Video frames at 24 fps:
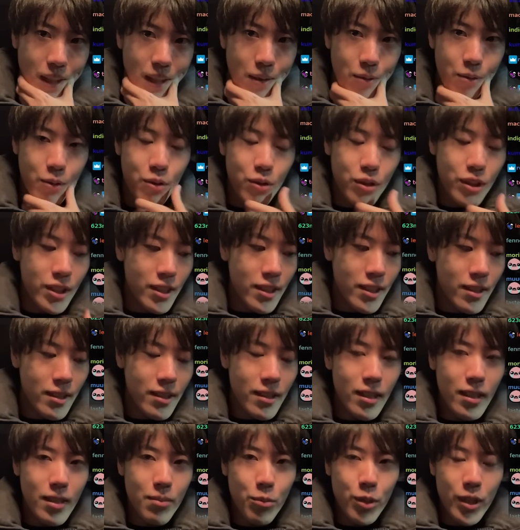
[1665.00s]
それ死ん
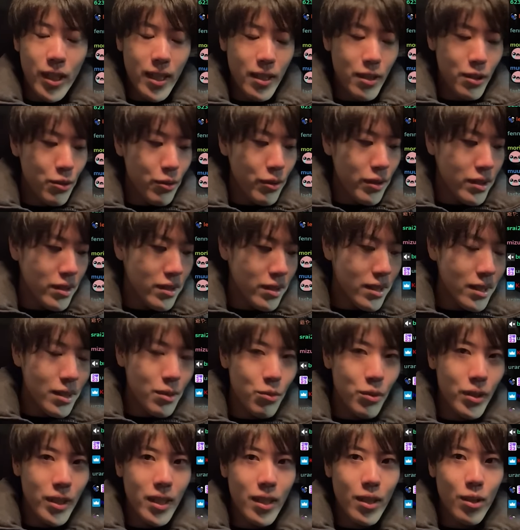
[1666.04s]
だら胸くそ悪くない
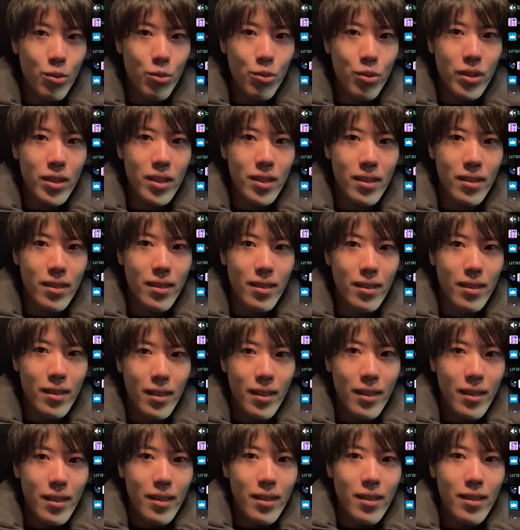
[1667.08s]
俺があの時さ、
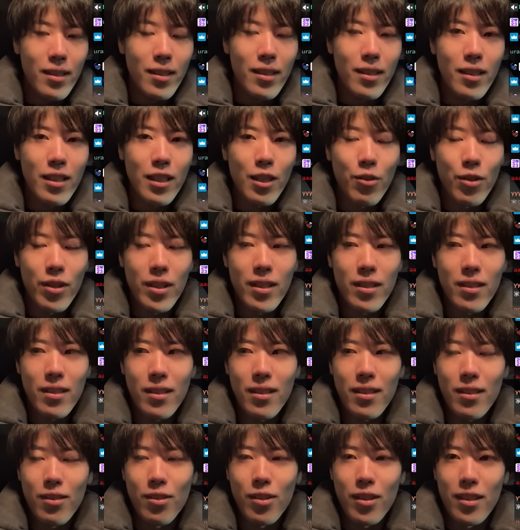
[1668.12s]
家買わな
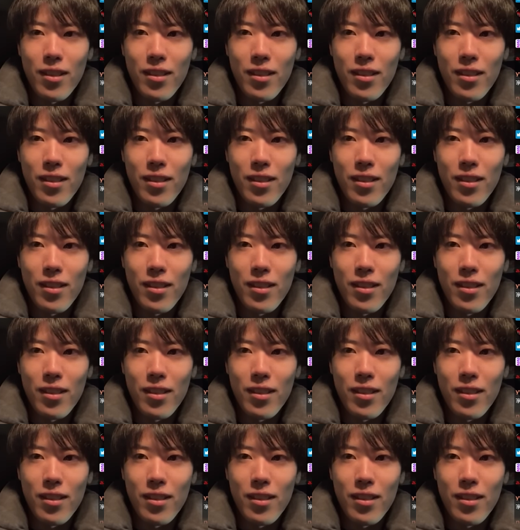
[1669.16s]
くて